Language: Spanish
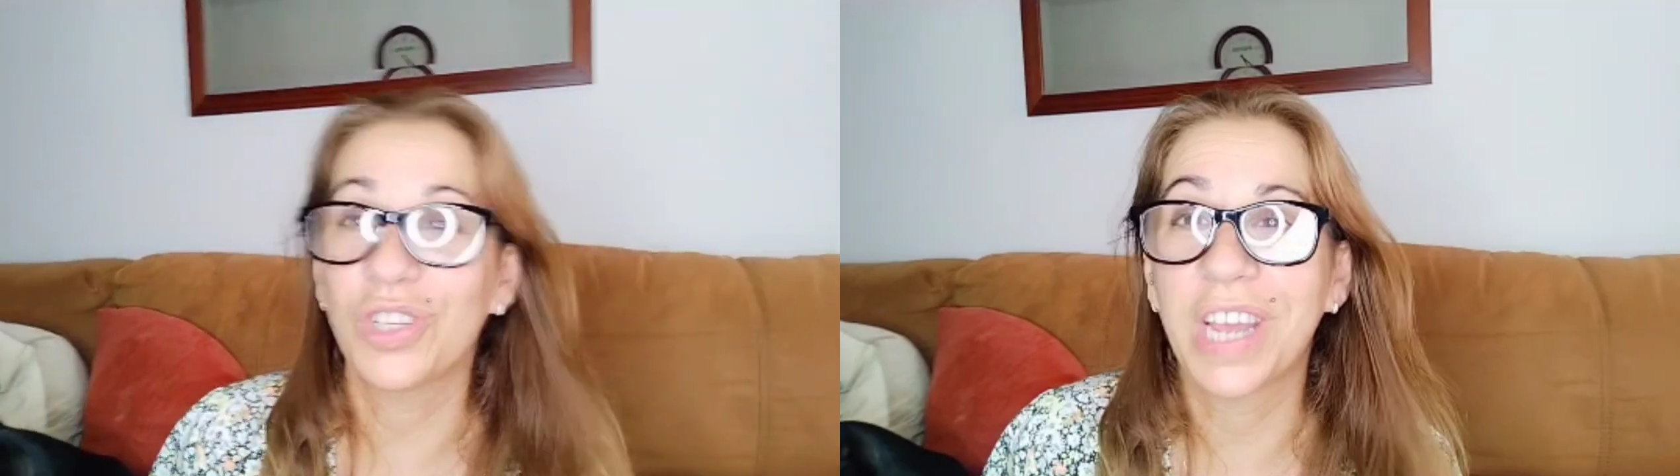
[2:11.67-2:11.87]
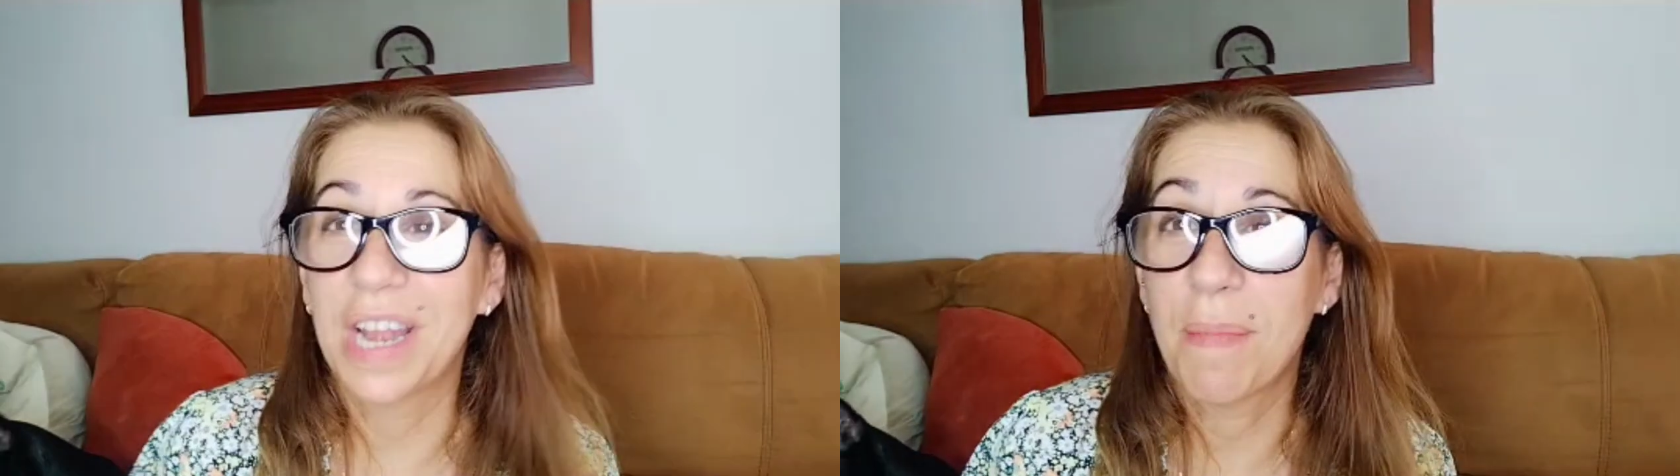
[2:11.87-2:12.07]

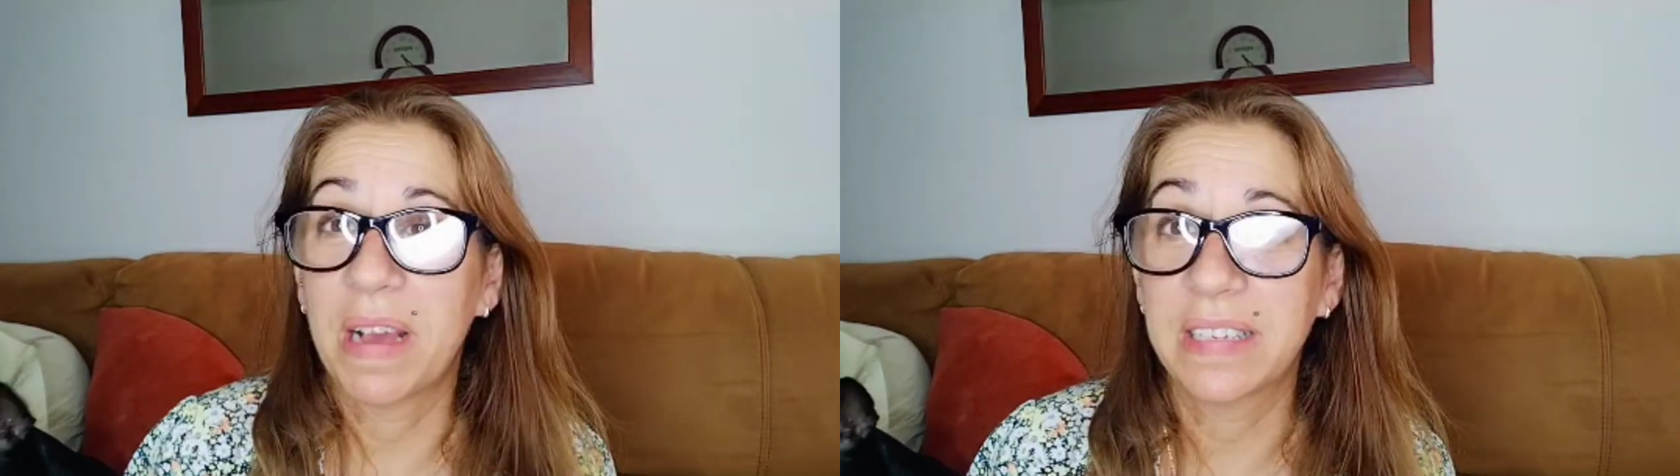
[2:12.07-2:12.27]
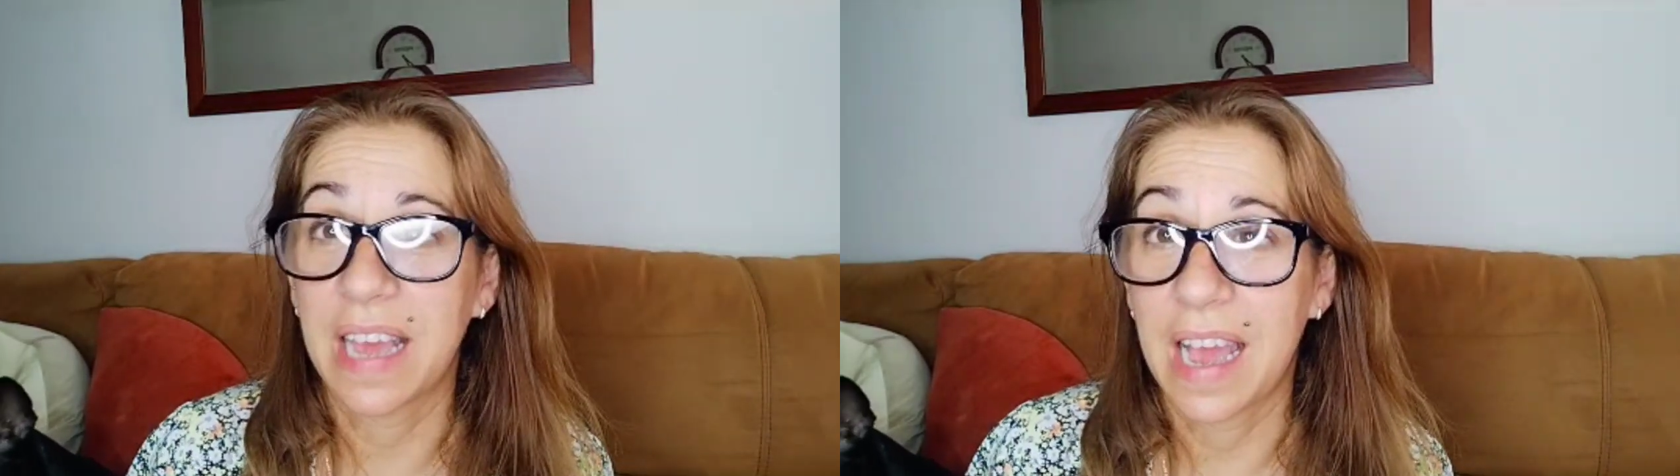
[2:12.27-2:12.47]
qué le
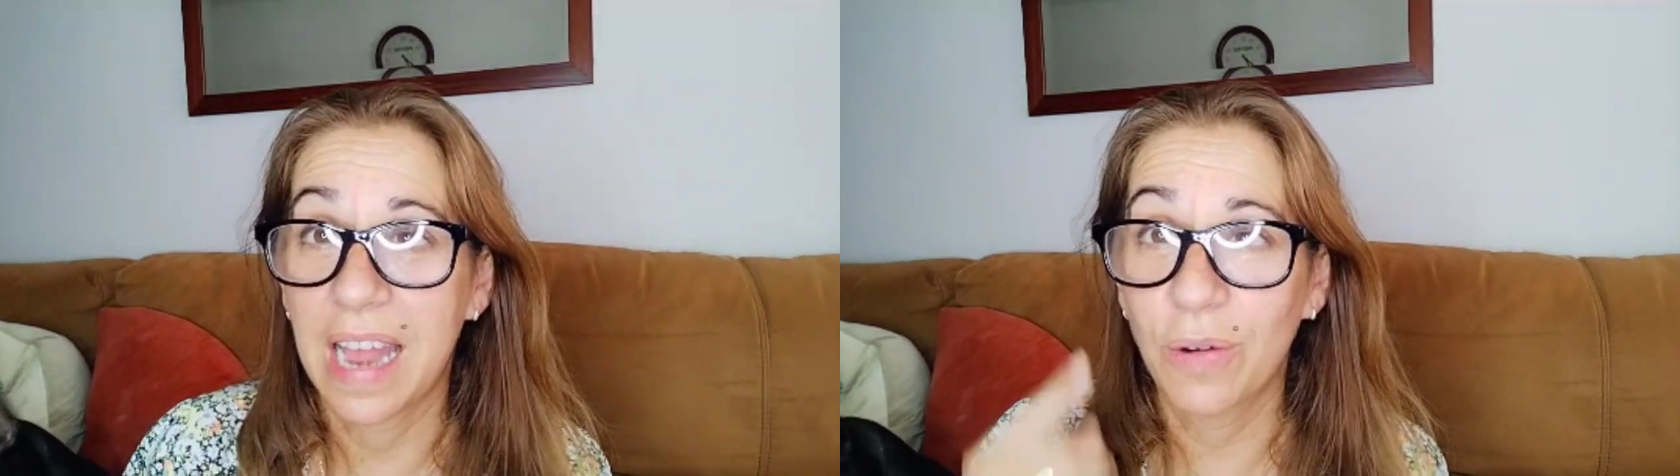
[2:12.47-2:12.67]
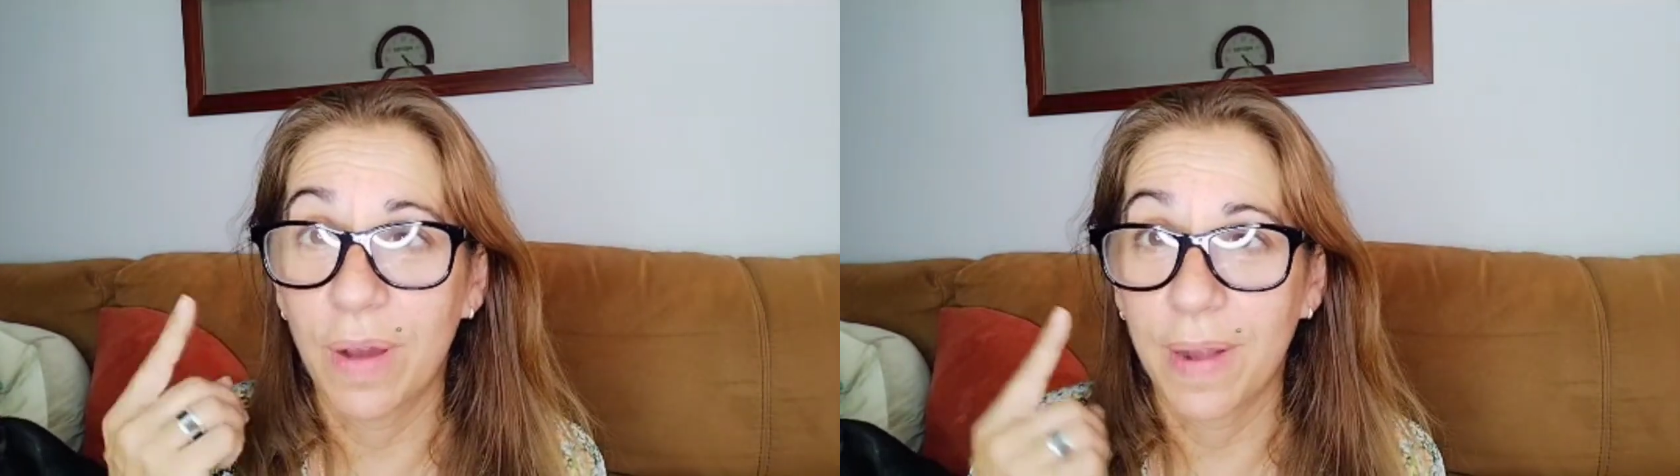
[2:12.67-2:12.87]
pasa,
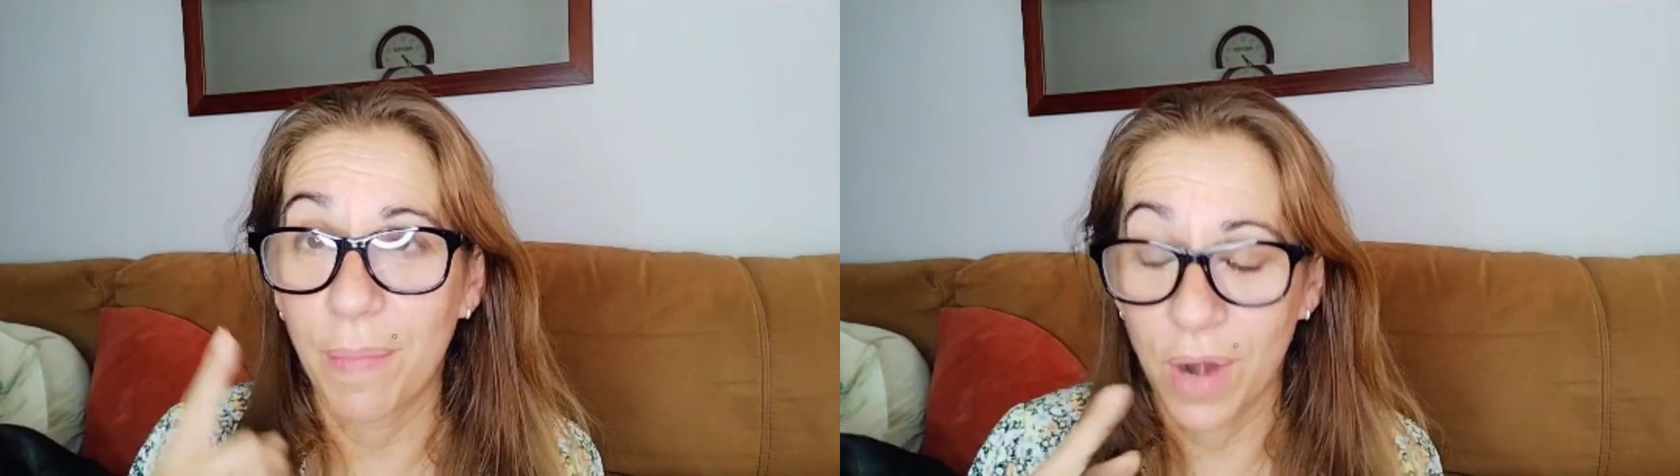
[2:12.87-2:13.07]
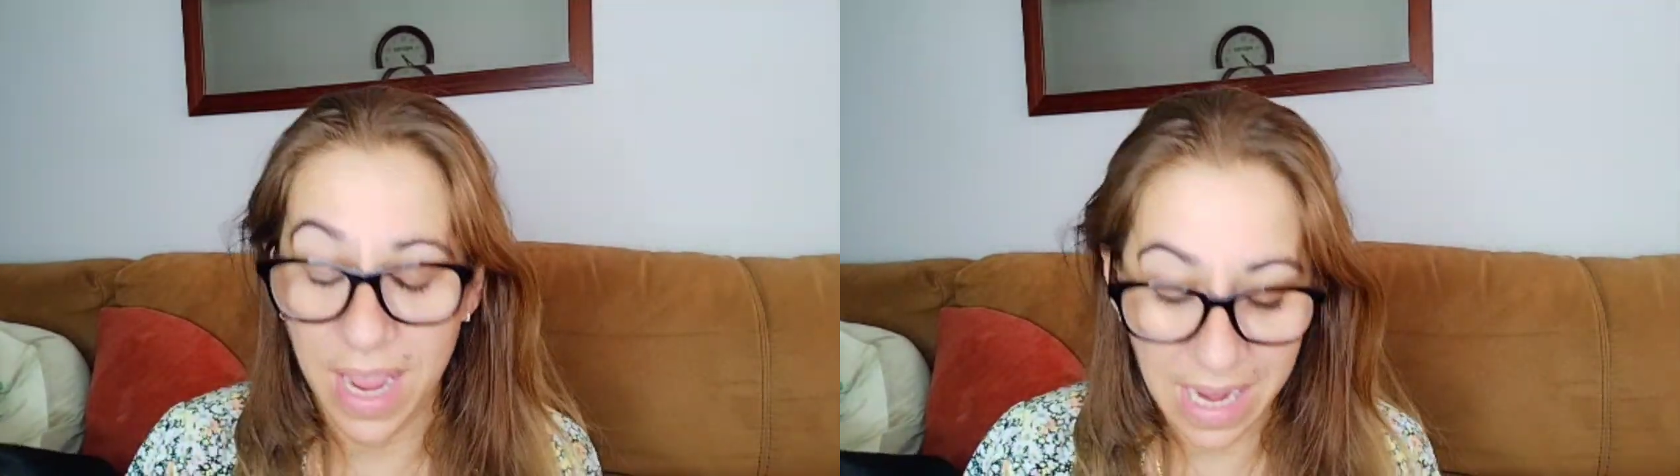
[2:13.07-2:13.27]
algo habrá
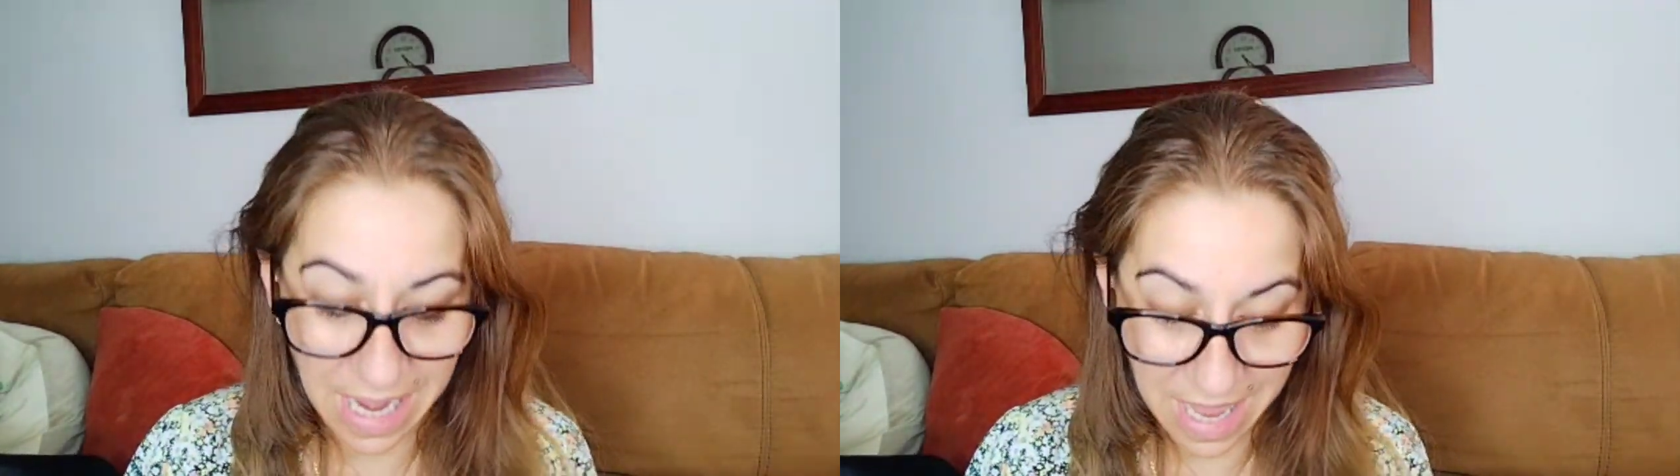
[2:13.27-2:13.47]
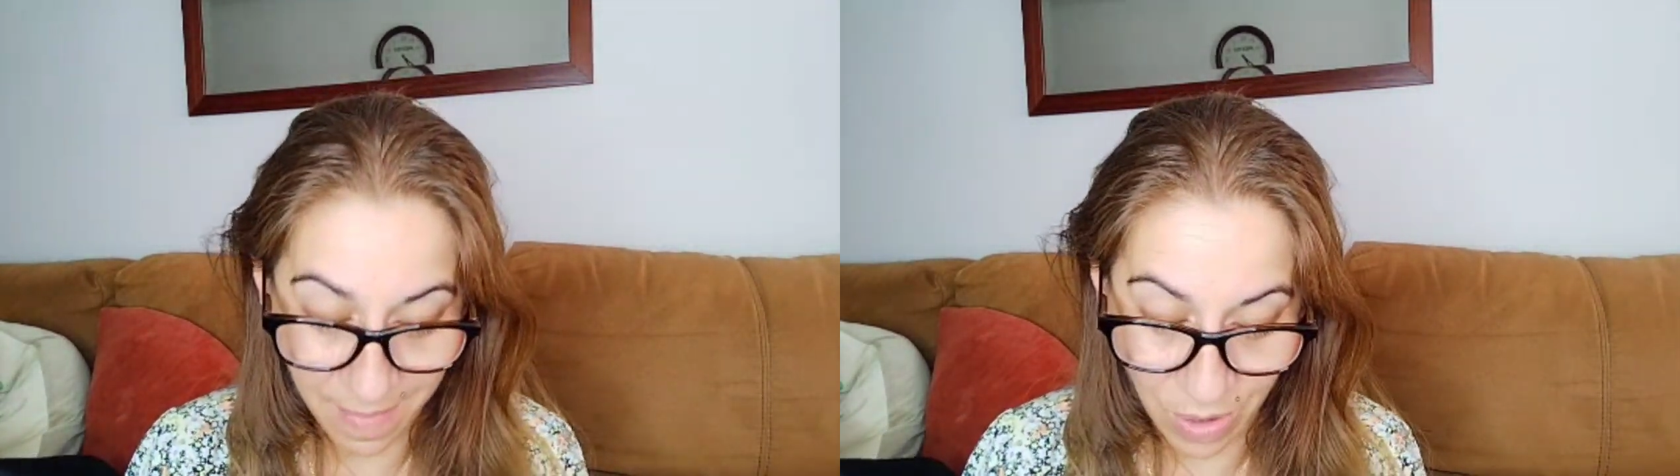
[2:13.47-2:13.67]
por ahí que
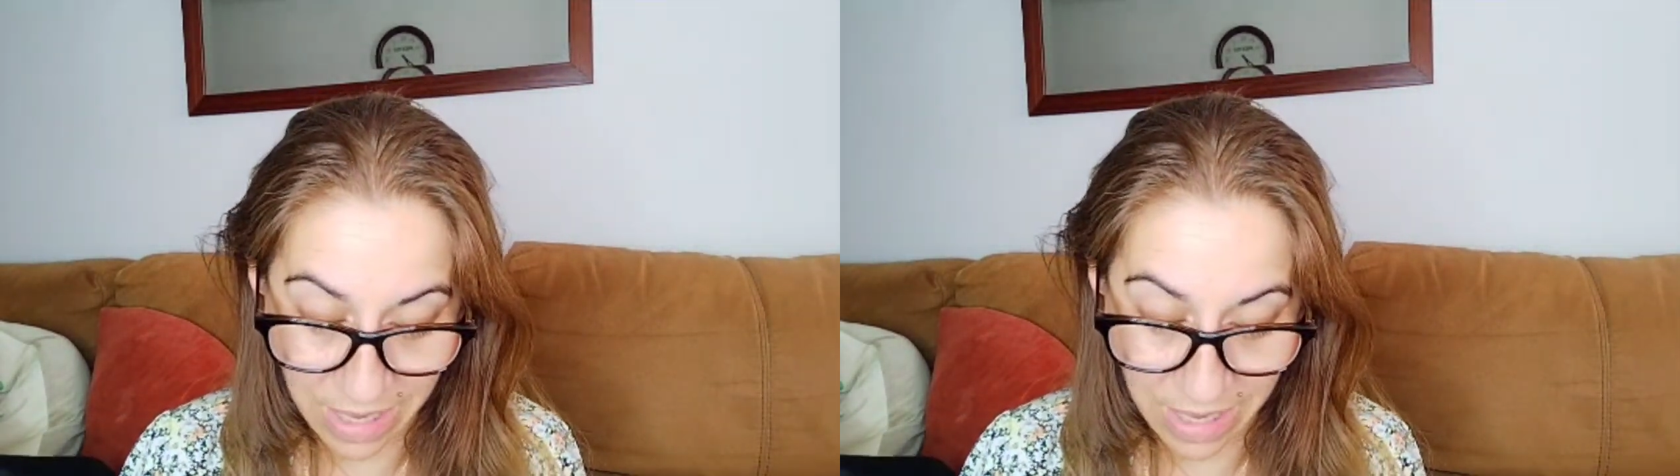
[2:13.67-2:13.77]
le ha llamado la